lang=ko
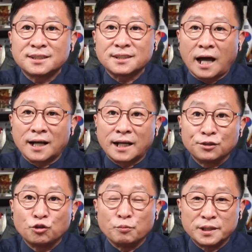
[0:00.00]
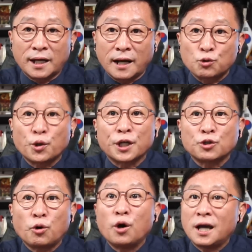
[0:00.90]
나간 놈이다라고
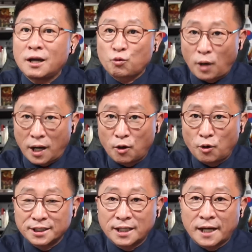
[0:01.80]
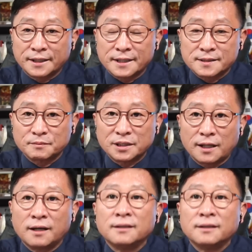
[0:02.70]
해도 과언이 아니겠습니다.